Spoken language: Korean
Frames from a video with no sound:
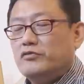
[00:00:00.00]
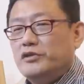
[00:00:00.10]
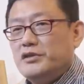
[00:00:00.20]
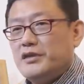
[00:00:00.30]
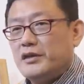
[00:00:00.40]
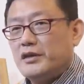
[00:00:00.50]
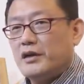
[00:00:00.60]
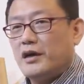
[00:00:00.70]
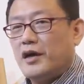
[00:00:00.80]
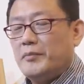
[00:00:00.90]

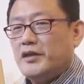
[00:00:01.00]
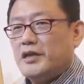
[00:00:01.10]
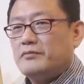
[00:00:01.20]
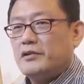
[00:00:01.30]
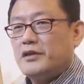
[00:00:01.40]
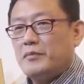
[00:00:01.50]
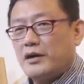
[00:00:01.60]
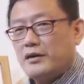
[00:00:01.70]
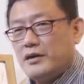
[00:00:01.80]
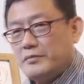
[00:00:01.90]
구현자니까 아미타불한테
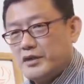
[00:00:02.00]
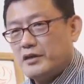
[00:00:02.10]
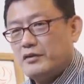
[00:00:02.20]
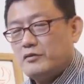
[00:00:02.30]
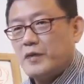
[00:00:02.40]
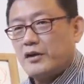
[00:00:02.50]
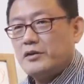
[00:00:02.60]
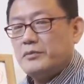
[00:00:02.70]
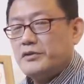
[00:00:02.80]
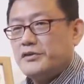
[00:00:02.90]
맡길랍니다 하고
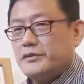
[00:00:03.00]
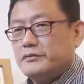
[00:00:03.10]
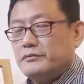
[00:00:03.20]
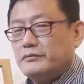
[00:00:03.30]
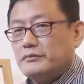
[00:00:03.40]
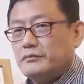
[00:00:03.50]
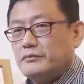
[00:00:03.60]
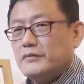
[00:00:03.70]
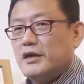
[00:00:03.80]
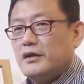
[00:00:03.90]
맡겨버리세요.
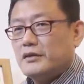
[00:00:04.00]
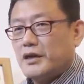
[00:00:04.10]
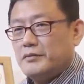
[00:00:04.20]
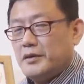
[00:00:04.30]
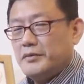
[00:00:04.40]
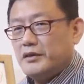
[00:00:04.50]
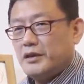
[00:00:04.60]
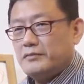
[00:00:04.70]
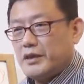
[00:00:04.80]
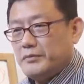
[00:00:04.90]
나무
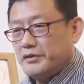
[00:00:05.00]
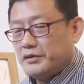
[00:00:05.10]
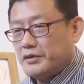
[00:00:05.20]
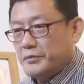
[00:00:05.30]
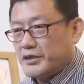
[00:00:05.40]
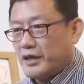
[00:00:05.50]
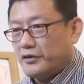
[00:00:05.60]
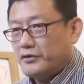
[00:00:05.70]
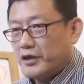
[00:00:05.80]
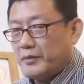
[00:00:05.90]
아미타불 하면서 그러면 자
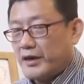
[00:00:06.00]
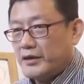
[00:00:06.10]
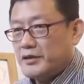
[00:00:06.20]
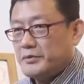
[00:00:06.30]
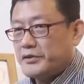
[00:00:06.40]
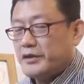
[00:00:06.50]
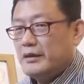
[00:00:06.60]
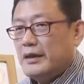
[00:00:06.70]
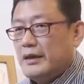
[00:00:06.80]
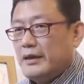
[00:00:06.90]
어떻게 맡기는지 보세요.
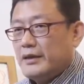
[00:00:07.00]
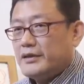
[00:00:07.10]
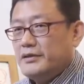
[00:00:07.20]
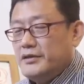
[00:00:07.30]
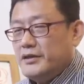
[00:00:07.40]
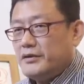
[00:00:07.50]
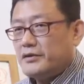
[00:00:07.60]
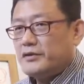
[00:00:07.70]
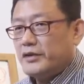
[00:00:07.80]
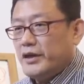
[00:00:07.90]
근심
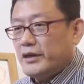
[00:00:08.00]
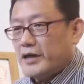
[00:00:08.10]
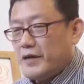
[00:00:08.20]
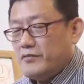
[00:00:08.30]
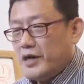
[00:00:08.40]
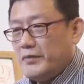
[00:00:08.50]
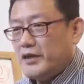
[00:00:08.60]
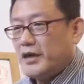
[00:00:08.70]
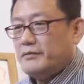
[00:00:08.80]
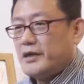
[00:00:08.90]
걱정이 나무
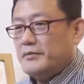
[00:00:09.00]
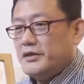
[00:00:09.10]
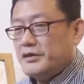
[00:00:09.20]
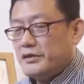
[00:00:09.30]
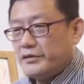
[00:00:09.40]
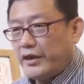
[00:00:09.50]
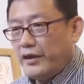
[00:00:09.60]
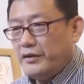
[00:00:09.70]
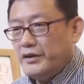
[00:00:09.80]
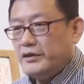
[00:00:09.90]
아미타불 하면서
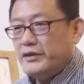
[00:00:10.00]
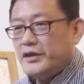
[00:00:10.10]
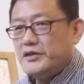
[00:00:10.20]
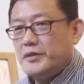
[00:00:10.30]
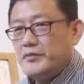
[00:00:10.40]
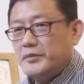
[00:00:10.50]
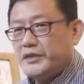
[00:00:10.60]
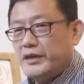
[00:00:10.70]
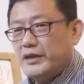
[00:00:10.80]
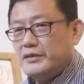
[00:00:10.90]
깨어있는데 점점
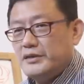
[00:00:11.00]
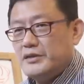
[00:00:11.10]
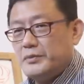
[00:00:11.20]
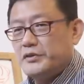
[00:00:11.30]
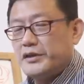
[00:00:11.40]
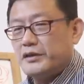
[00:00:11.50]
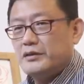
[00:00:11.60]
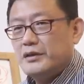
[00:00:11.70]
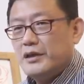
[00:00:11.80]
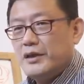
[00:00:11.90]
사라드는지 보세요.
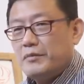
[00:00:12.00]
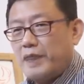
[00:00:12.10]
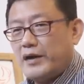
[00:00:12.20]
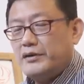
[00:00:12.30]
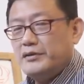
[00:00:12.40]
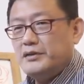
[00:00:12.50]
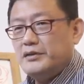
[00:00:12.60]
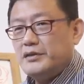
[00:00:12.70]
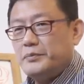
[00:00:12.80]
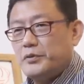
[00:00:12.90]

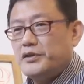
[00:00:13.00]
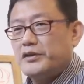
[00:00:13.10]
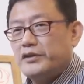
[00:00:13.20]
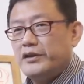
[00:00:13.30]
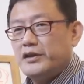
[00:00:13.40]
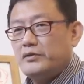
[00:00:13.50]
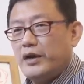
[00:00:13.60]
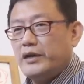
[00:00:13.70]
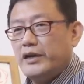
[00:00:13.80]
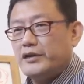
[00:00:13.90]
맡겨지는지 보셔야 돼요. 여기까지
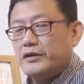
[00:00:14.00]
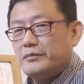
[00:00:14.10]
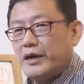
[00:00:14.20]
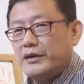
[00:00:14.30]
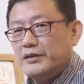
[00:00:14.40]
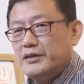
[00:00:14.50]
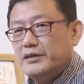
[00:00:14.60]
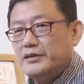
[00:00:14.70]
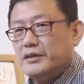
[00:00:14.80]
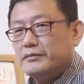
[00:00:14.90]
확인해야 돼요.
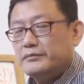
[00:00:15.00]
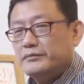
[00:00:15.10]
맡겨지는지.